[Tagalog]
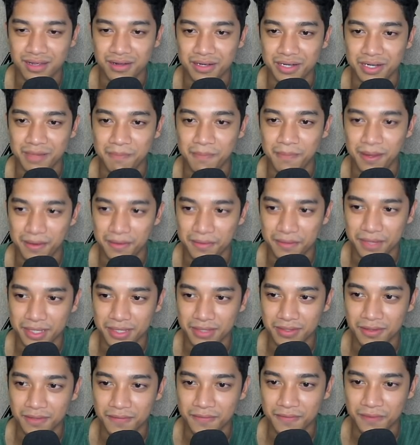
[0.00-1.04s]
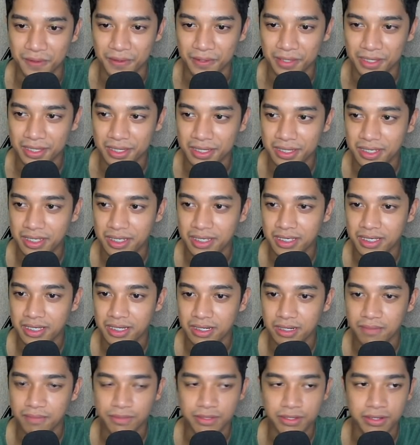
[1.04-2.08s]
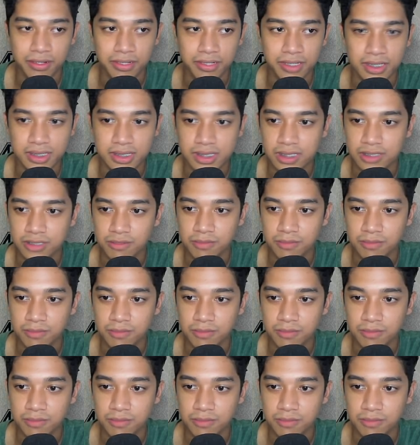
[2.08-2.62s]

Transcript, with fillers: or the parent of all cryptocurrency.